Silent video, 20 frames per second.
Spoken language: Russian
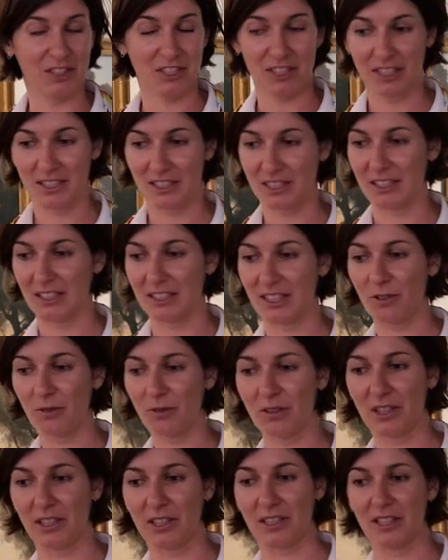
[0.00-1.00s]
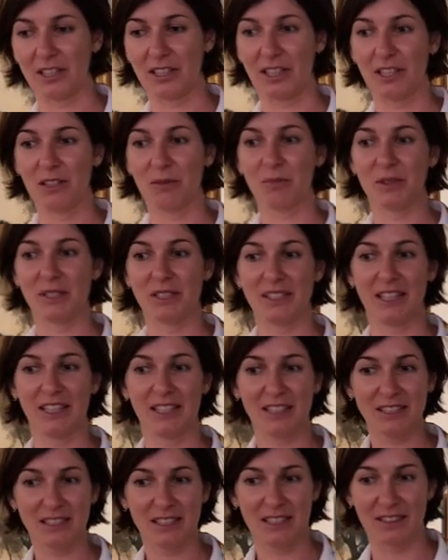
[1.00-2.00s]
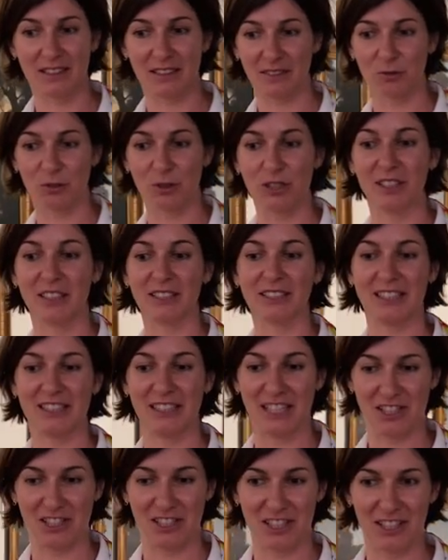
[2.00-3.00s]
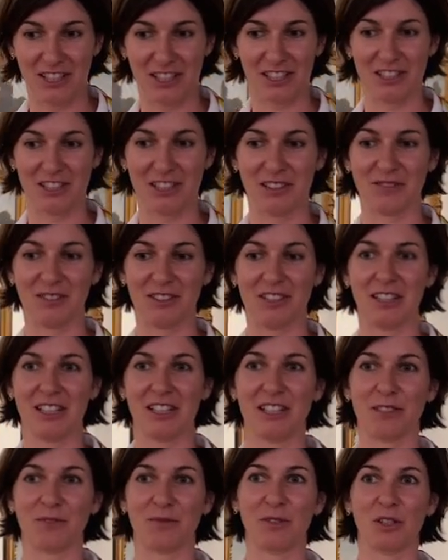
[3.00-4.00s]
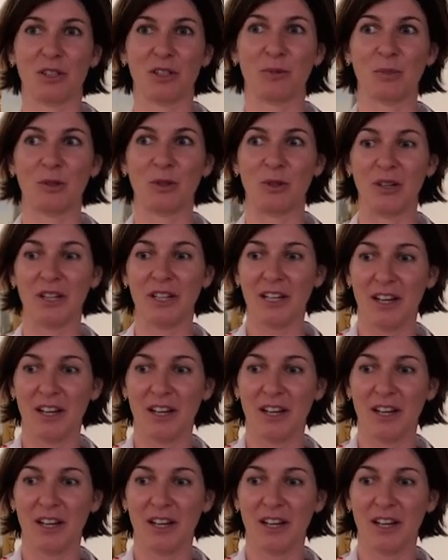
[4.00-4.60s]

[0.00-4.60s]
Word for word: железные дороги, и импрессионисты, уже когда начали ездить в этот лес Фонтенбло,